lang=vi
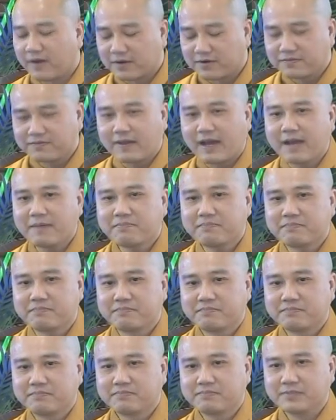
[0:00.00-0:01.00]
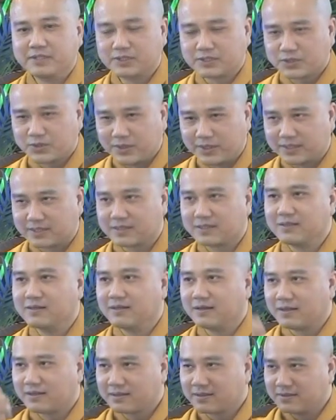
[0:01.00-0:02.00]
Phật Pháp được truyền
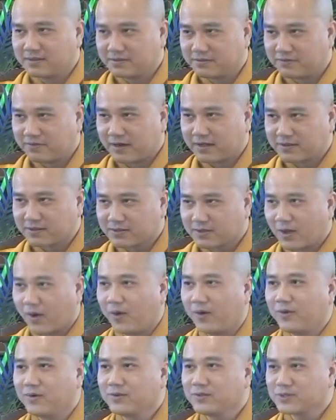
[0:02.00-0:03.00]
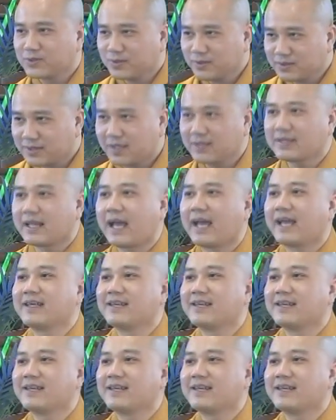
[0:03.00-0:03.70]
thừa từ Phật Tổ xuống tới